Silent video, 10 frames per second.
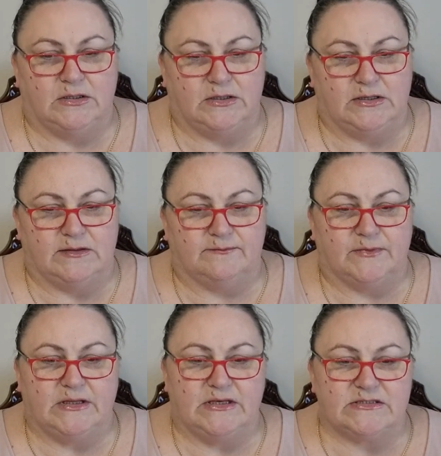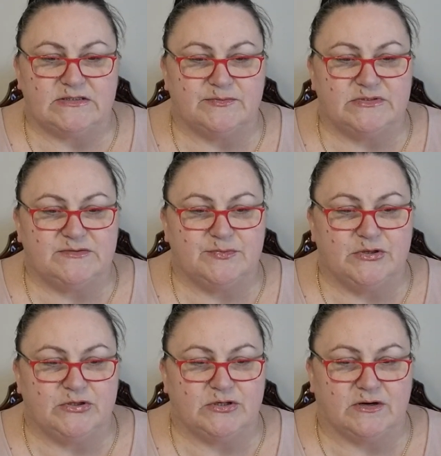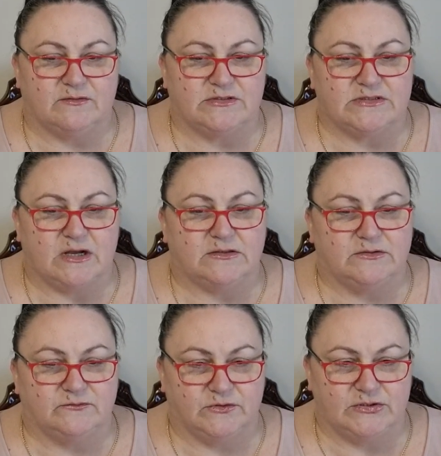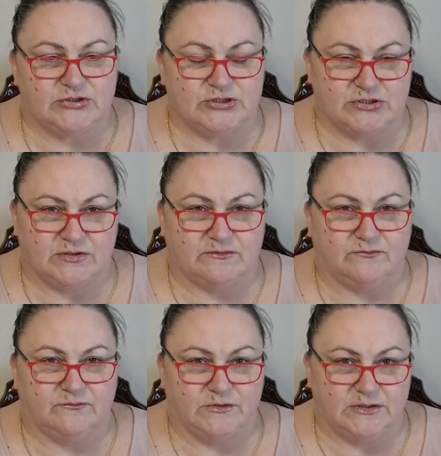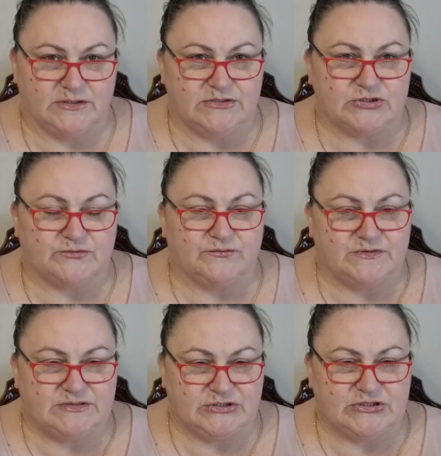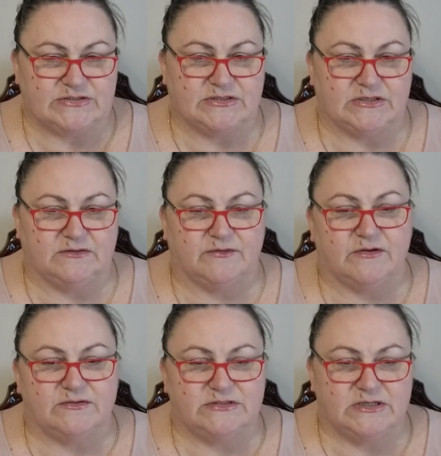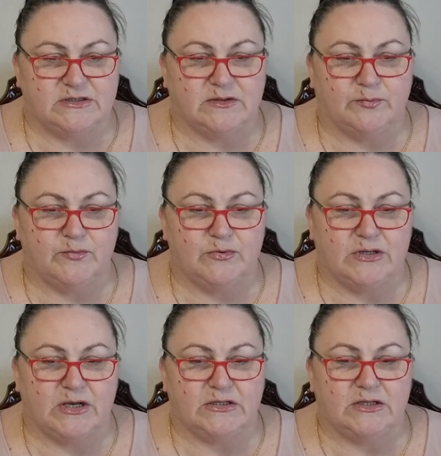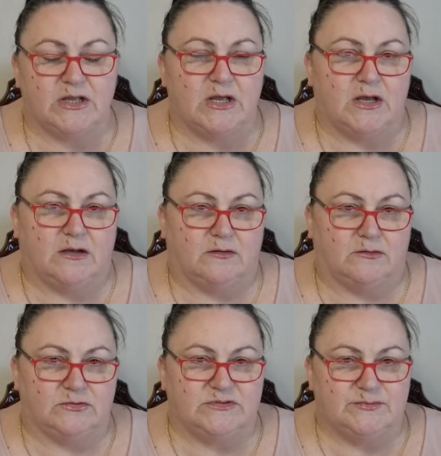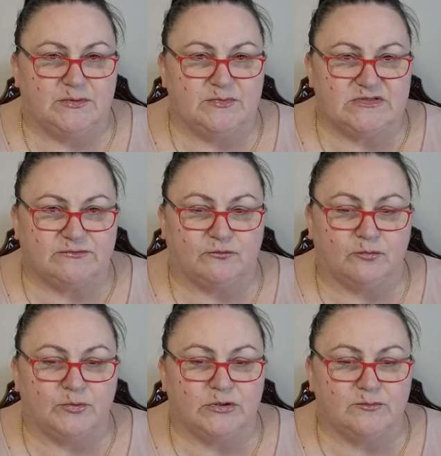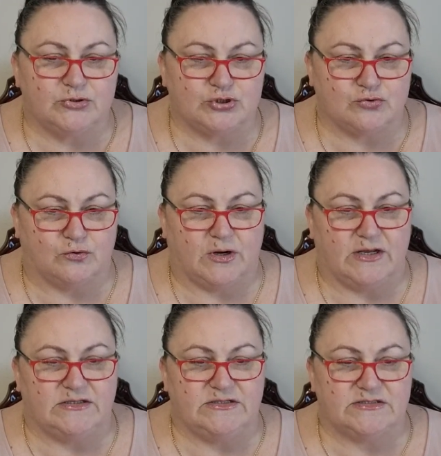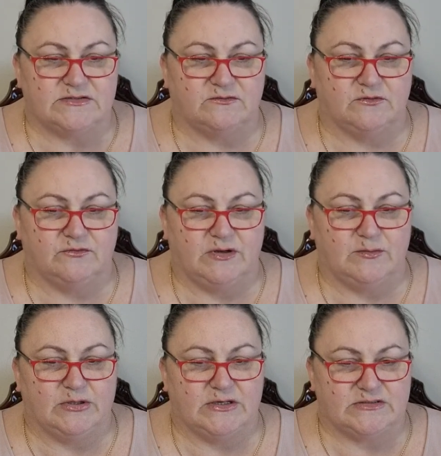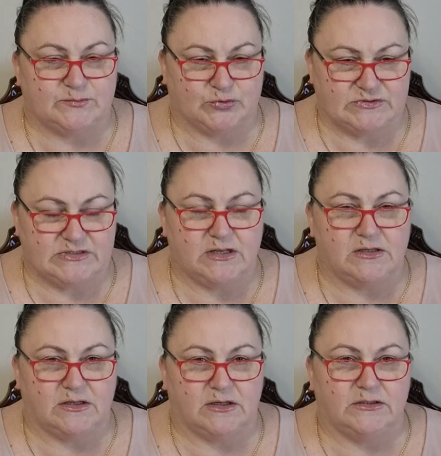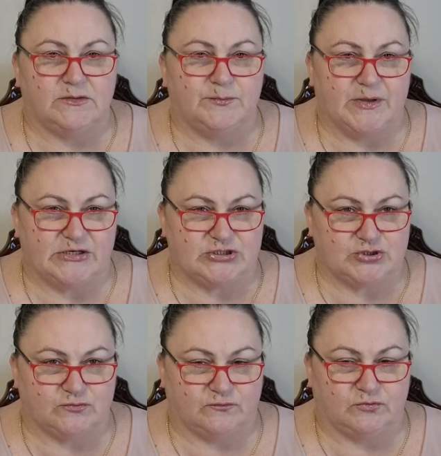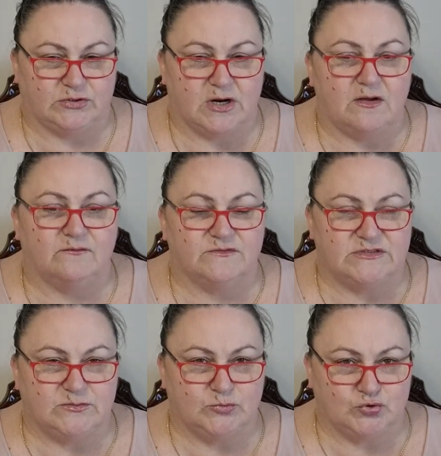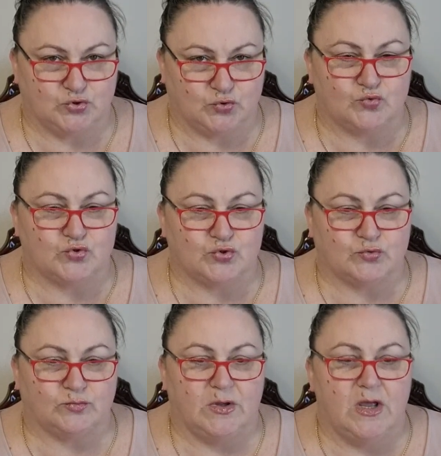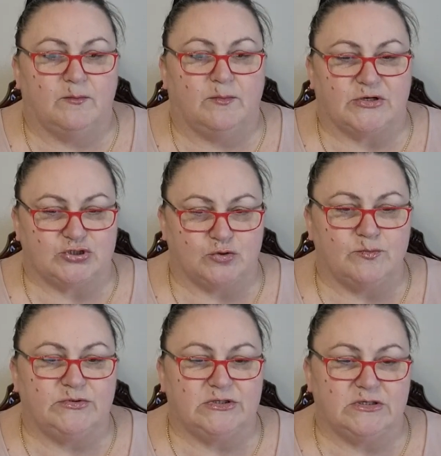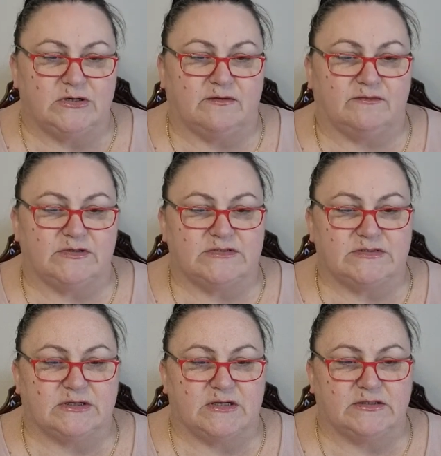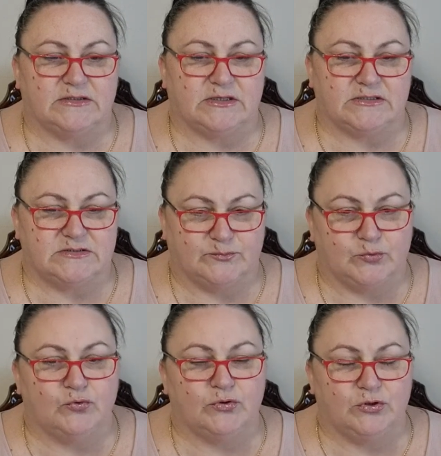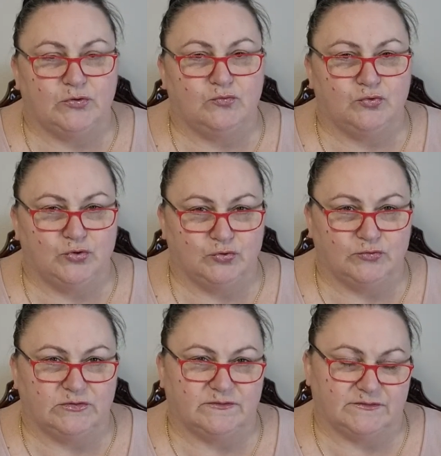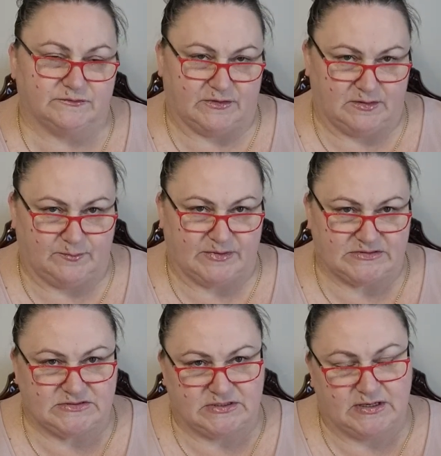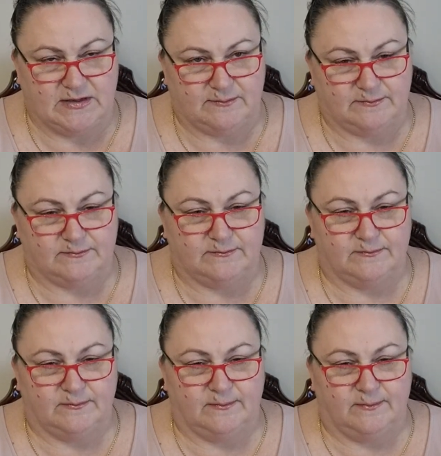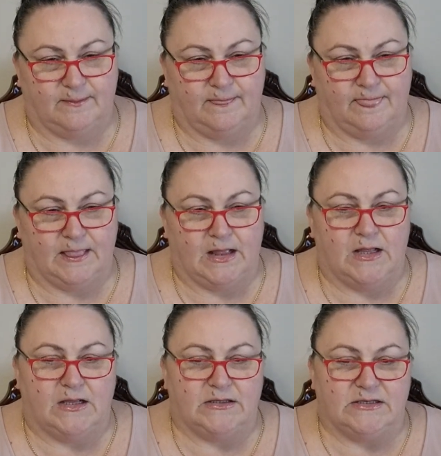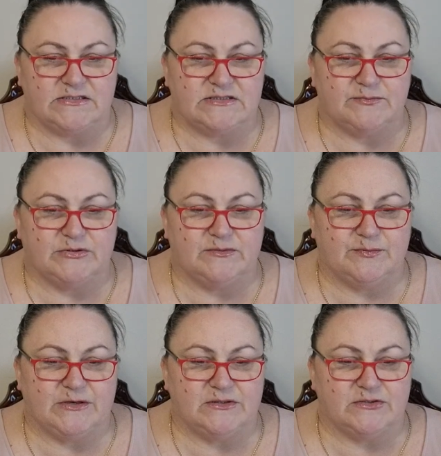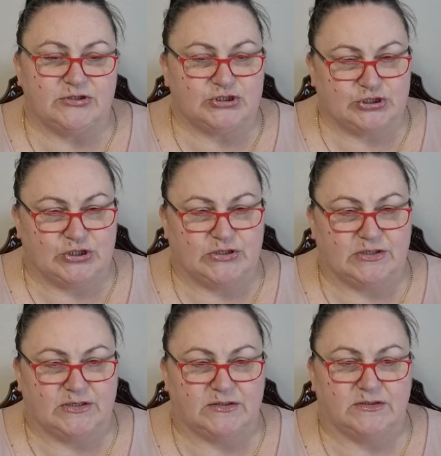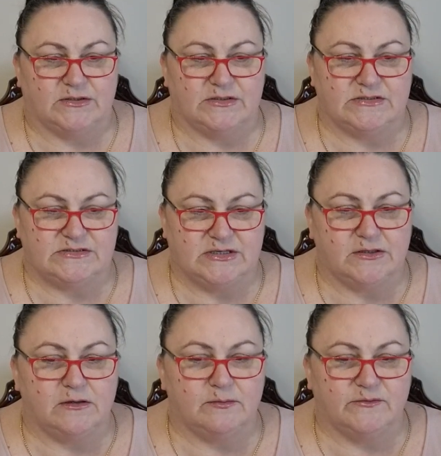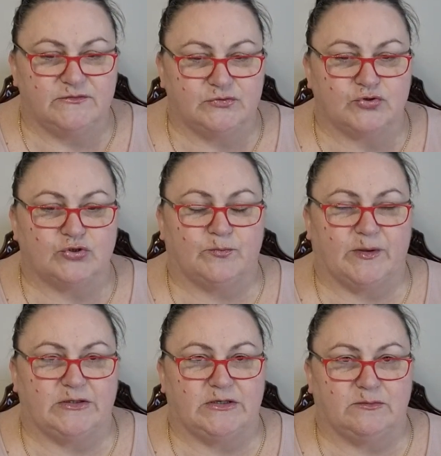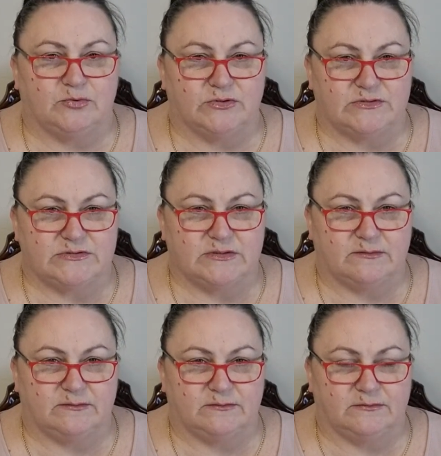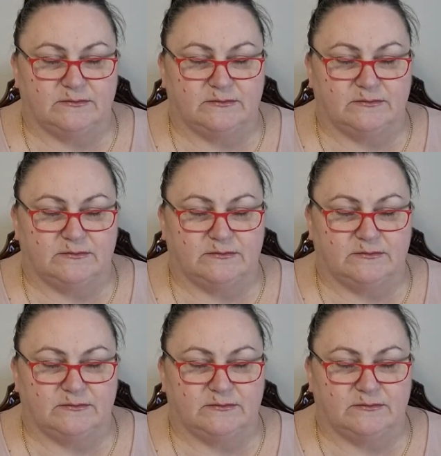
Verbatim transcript: Или, если бы тебе не нравилось, как ты выглядишь, выглядишь физически, и твое тело напоминает э, тебе бесформенный мешок, а единственное время для спортзала – это 5 часов утра в зимнюю стужу. Пошел бы тренироваться, когда так тепло и уютно в своей постели. Если бы ты принял решение, сделал бы все, что потребуется –